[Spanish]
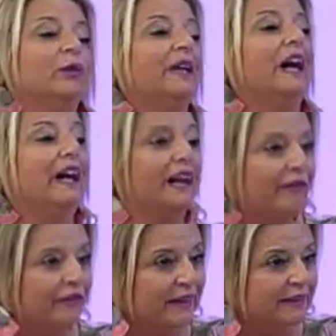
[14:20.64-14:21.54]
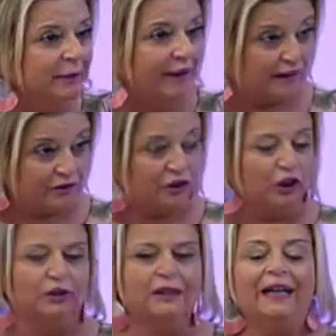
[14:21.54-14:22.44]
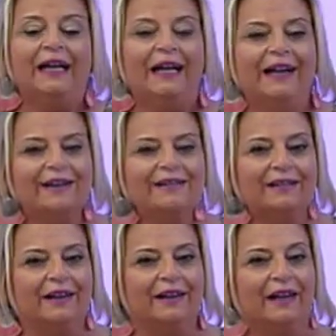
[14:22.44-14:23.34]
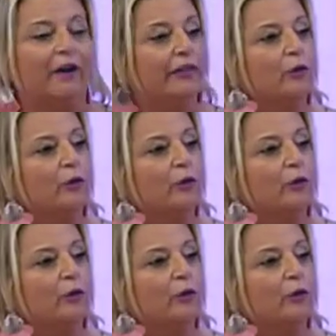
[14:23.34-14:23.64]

una efectiva gestión es eh, hacer